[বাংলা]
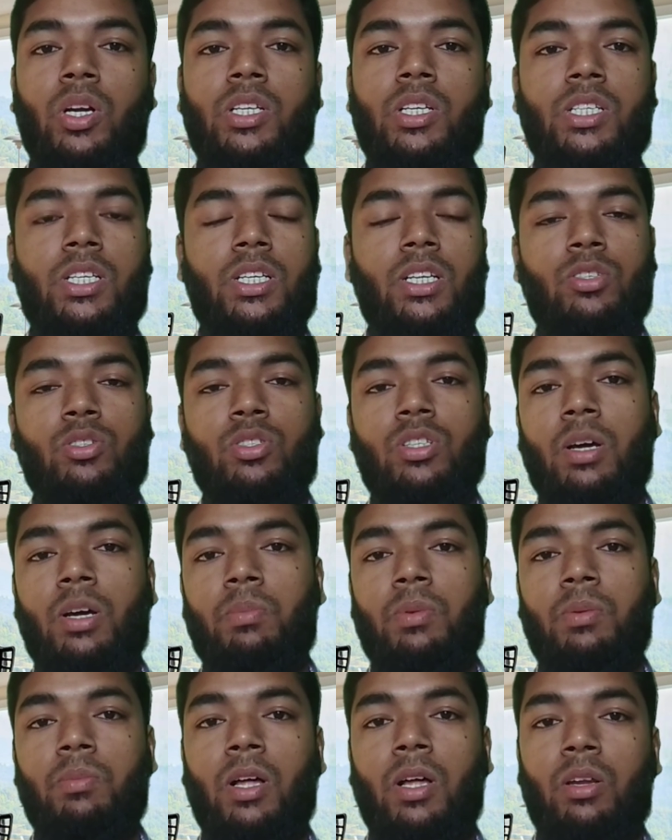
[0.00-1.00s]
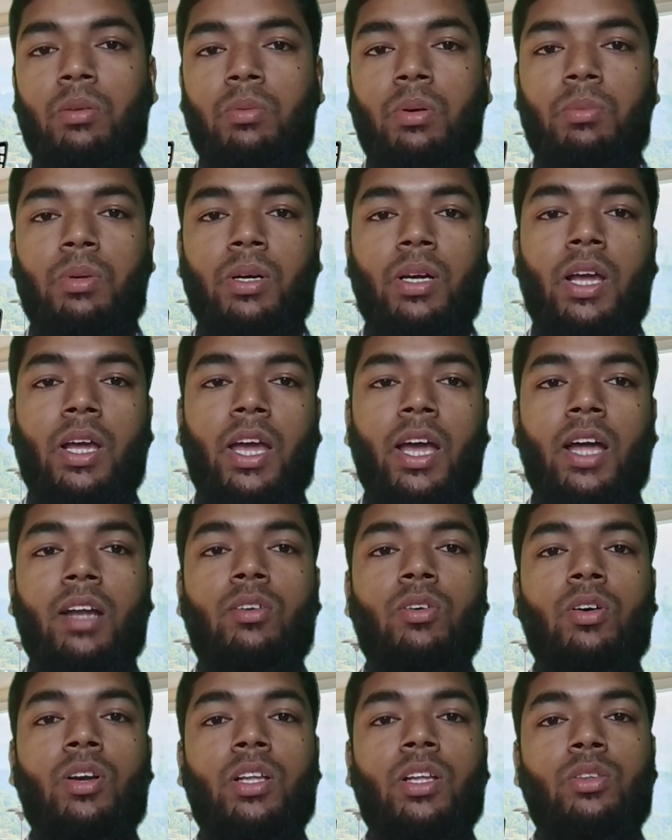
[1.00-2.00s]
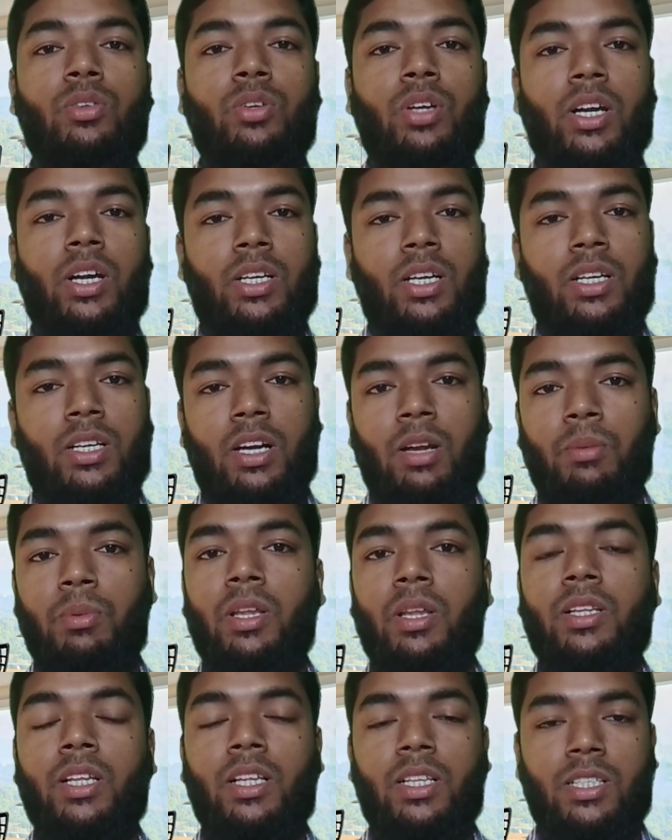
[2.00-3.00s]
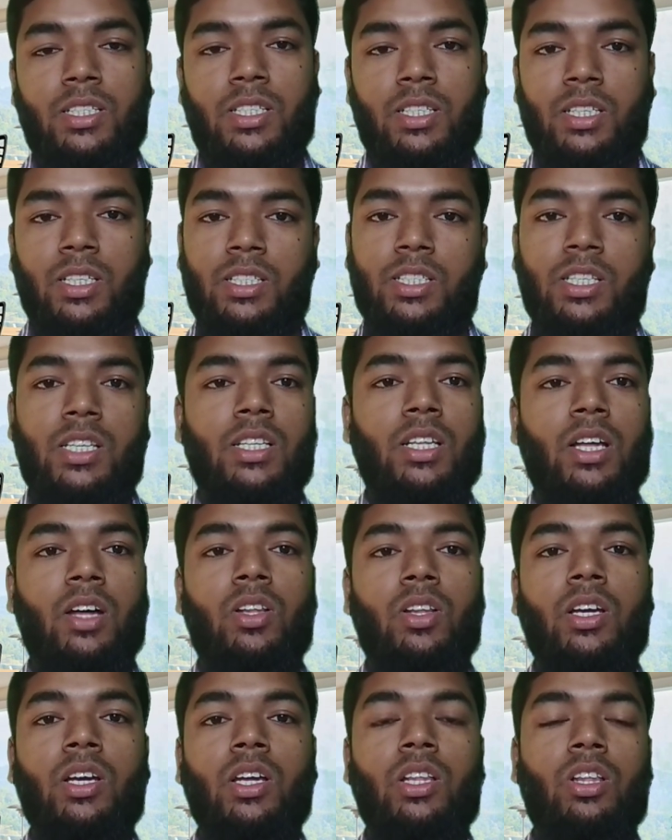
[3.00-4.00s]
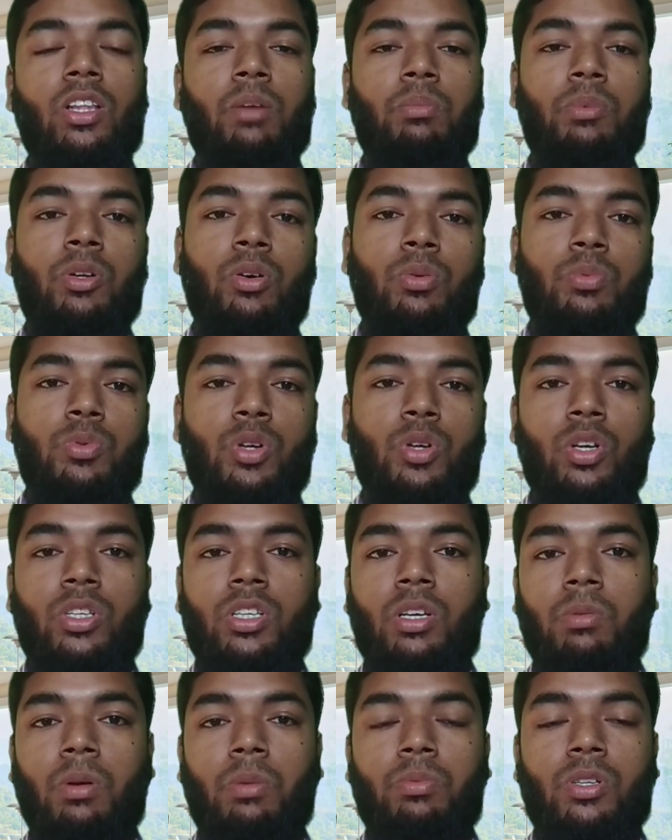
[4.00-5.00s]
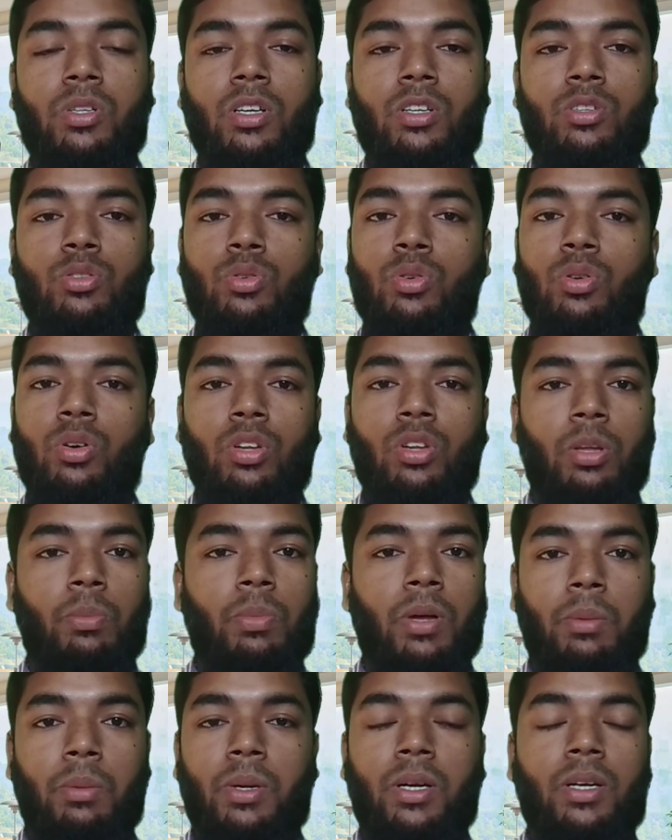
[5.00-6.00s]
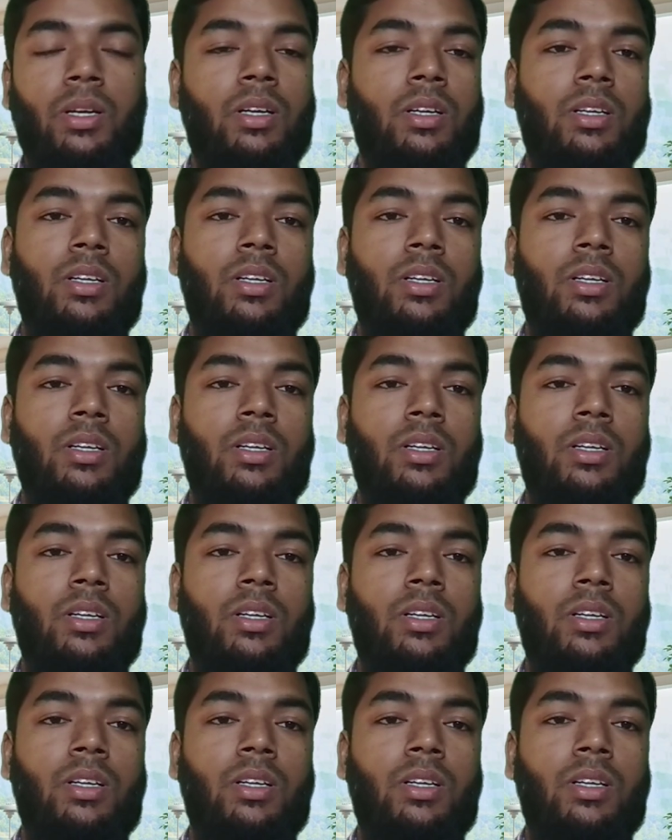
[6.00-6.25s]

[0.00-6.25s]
করে সেটা যদি আপনি ভালোভাবে খেয়াল করেন দুই একটা ট্রাভেলে তাদের সাথে যে তাহলে কিন্তু আপনি খুব সহজেই ব্যবসাটা শুরু করতে পারবেন